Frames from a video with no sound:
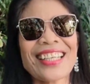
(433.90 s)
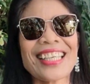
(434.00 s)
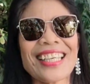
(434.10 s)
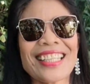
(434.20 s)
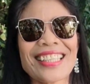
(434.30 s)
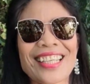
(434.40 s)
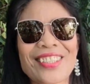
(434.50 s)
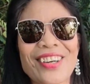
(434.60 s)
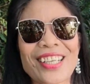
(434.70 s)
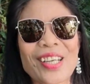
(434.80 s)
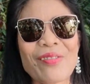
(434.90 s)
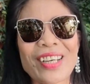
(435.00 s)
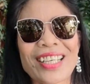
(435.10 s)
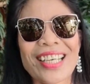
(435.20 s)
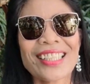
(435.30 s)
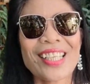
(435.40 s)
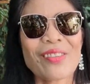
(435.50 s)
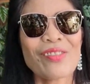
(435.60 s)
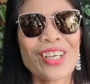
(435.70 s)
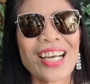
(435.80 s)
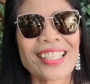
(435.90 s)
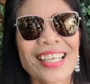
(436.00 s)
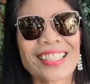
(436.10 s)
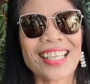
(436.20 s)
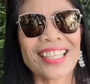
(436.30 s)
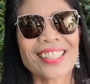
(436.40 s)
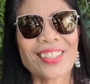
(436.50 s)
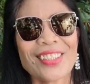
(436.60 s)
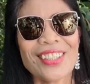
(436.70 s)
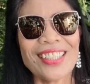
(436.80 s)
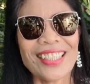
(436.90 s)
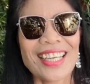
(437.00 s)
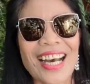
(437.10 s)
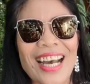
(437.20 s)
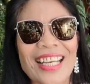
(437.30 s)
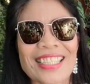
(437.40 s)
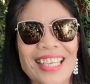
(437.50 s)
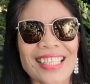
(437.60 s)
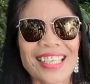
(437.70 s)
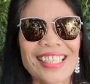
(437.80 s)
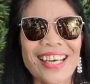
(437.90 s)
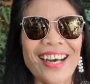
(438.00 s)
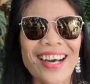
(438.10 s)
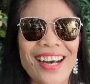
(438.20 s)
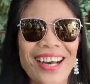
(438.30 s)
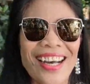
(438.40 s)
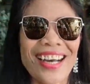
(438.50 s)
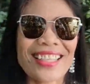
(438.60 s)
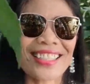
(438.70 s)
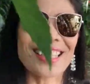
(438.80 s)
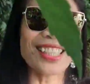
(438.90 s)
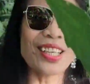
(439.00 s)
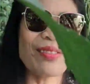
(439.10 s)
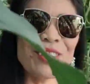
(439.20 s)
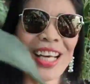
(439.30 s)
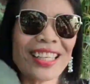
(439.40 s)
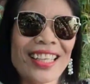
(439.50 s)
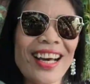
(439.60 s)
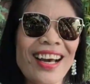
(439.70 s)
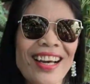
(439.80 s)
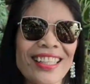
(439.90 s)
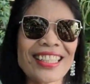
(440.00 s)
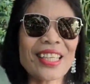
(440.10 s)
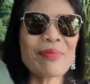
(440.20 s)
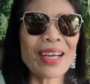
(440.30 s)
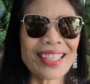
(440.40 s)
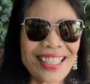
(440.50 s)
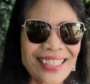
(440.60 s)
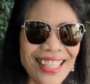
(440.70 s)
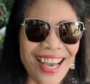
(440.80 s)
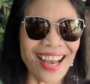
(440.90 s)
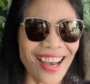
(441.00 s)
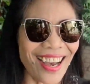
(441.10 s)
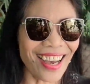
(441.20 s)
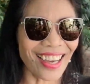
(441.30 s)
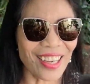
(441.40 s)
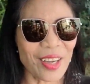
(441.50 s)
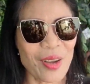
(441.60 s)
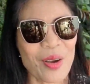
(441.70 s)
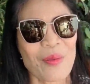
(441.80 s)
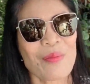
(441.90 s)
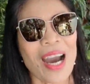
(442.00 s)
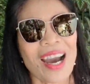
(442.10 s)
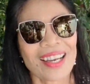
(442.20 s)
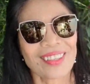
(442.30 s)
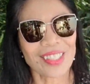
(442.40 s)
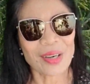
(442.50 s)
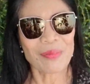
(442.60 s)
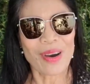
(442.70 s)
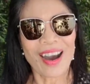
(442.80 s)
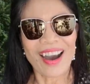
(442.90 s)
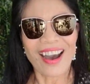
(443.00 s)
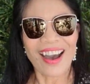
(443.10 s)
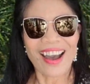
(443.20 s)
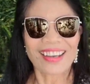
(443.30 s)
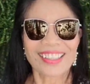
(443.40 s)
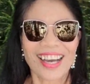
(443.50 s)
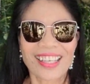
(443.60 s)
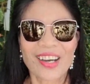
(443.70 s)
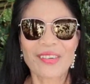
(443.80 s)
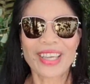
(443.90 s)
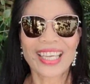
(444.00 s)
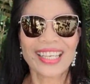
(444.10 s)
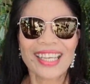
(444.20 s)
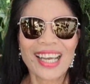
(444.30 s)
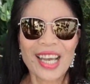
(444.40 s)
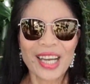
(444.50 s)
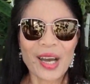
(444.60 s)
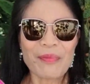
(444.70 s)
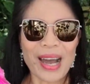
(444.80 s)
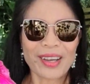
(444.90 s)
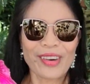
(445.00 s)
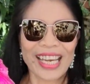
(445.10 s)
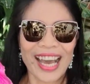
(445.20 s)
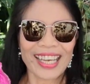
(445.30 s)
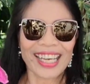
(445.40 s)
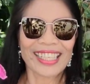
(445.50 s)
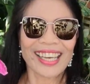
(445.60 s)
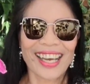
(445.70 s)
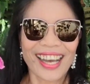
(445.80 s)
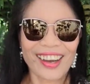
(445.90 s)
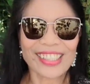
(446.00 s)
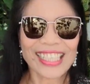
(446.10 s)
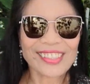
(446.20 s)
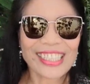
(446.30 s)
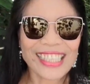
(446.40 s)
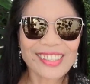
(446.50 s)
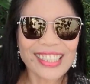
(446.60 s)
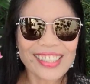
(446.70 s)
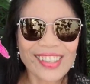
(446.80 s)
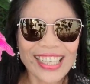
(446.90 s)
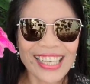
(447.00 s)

Kita nyo ang napakagandang bulaklak na ito. Asan ah, ka na? Asan ka na bulaklak? Hindi makita. Paano nga ba ang gagawin kapag wala ka na? dito, dito, dito.